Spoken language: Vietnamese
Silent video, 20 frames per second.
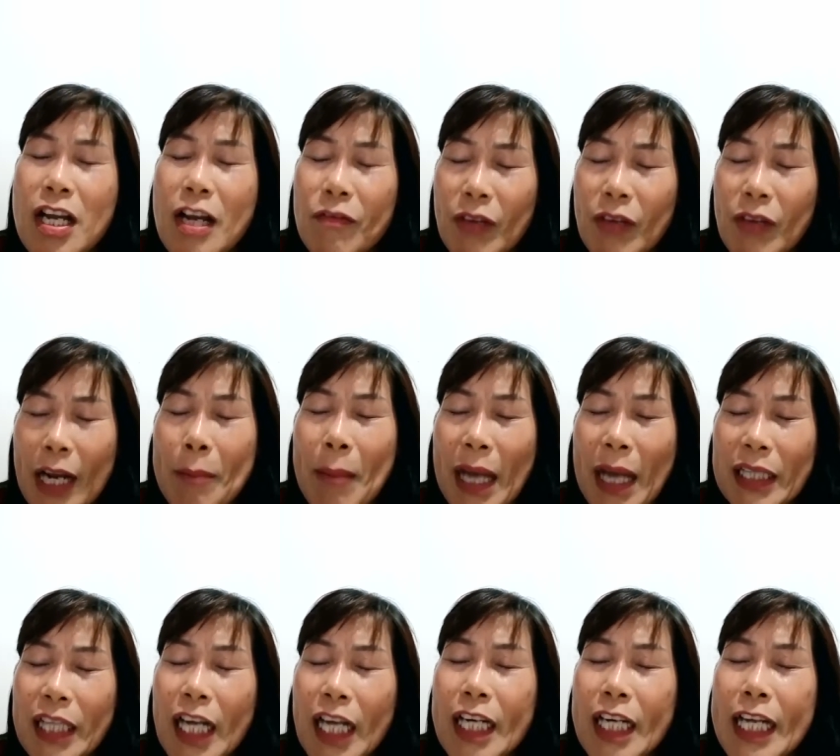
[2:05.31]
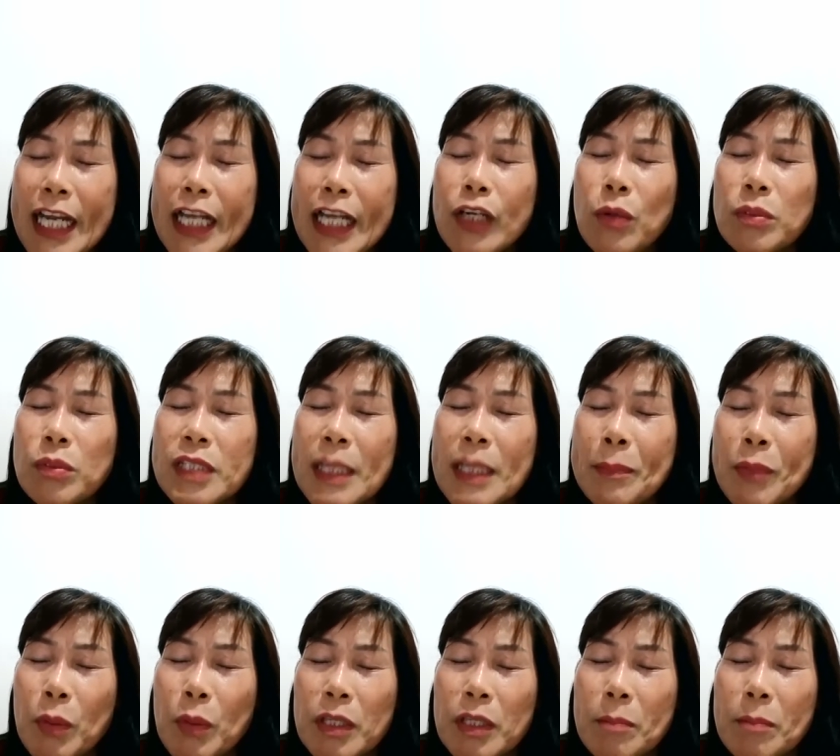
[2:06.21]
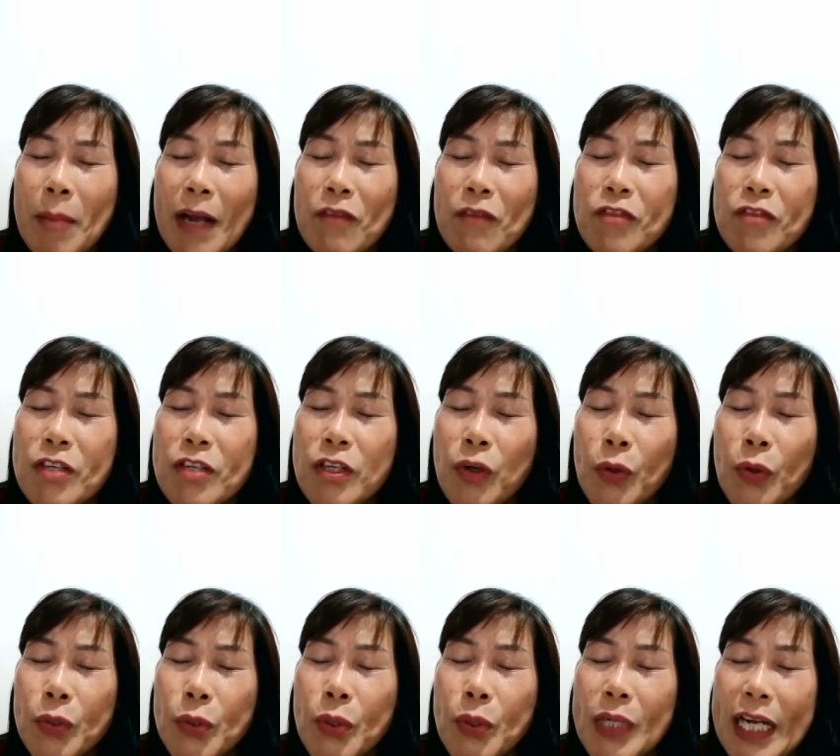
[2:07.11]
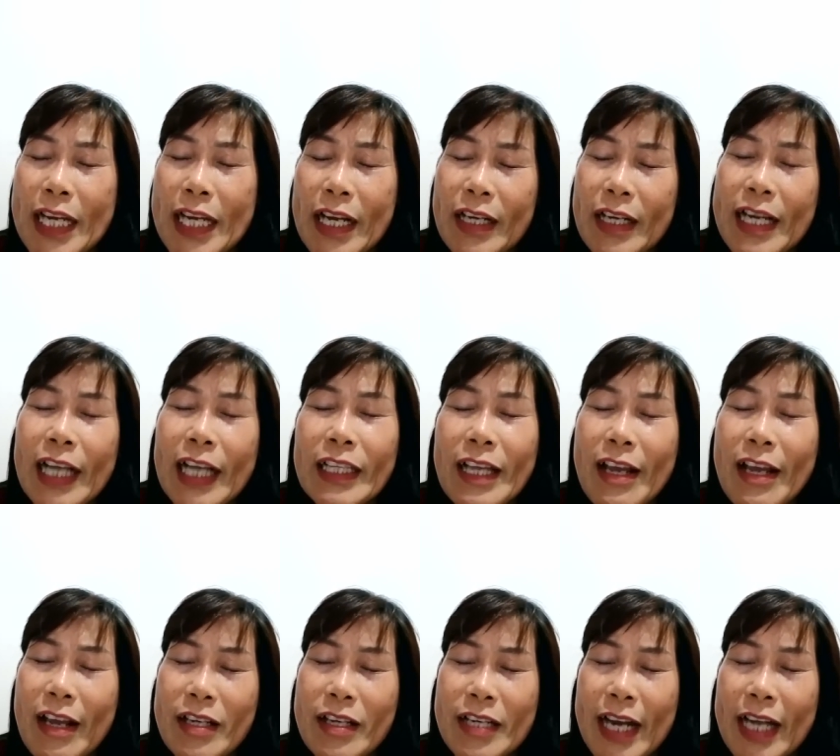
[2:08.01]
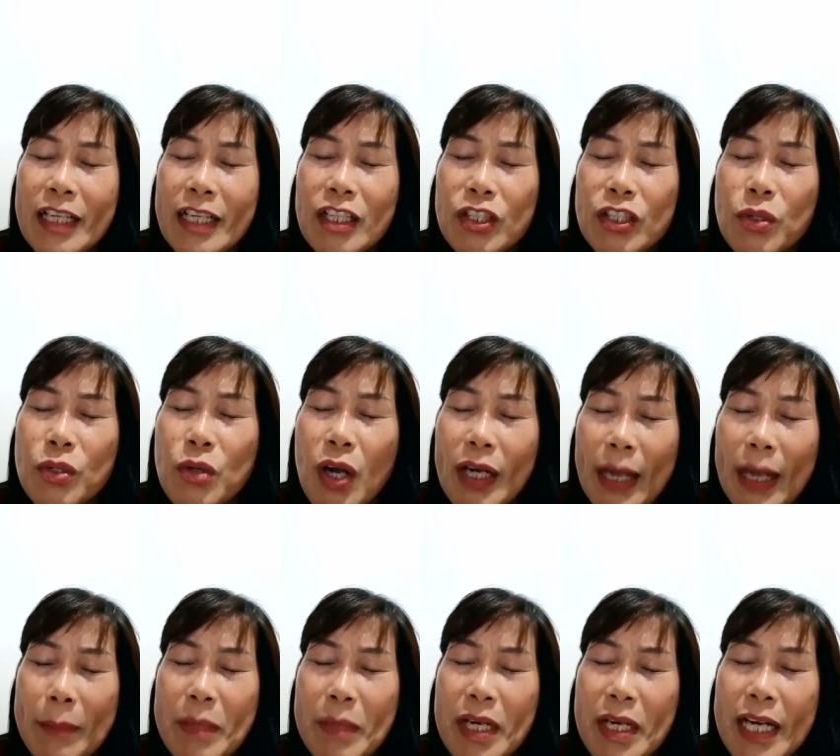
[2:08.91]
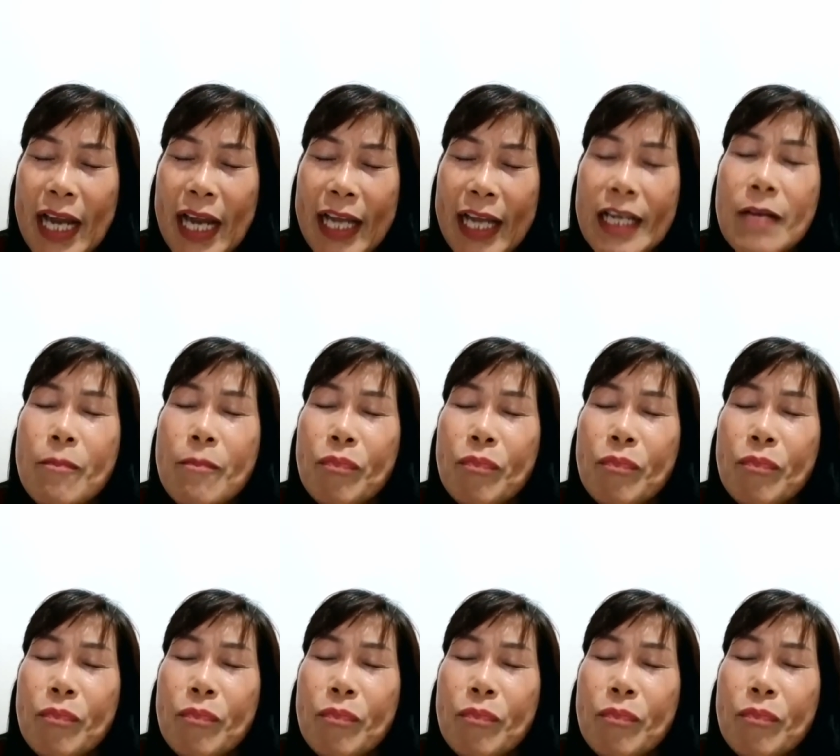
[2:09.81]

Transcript: và các bạn thanh niên cũng tiếp tục được ban phước của Chúa để dẫn dắt thế hệ trẻ nữa chúng con cảm ơn Ngài